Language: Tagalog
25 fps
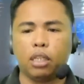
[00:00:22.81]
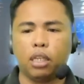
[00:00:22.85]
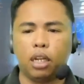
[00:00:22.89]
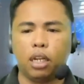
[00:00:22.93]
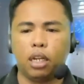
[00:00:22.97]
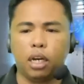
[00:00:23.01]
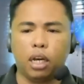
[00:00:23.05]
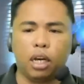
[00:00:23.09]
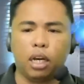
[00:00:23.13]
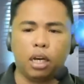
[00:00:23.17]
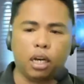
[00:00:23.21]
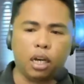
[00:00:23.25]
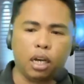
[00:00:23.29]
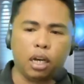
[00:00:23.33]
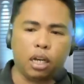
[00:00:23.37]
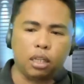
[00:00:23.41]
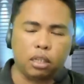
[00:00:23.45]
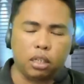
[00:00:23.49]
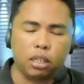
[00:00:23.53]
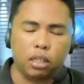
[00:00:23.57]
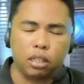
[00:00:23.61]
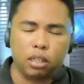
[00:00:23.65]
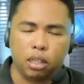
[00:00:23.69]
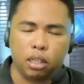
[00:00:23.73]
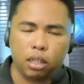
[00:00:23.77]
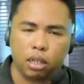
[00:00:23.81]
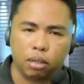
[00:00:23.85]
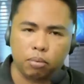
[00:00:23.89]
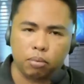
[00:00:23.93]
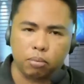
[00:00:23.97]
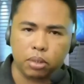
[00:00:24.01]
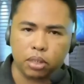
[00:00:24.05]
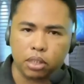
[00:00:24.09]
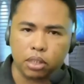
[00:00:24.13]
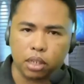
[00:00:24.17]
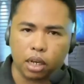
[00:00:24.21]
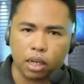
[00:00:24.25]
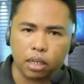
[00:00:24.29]
hindi nakakaintindi ng
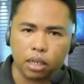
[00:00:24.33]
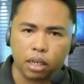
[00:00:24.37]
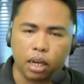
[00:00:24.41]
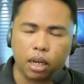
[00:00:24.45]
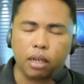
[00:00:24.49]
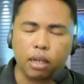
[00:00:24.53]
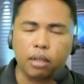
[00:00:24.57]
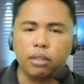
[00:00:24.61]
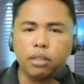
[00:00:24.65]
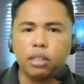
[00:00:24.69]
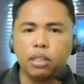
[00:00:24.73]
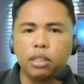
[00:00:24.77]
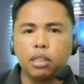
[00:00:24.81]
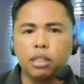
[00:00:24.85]
Bisaya.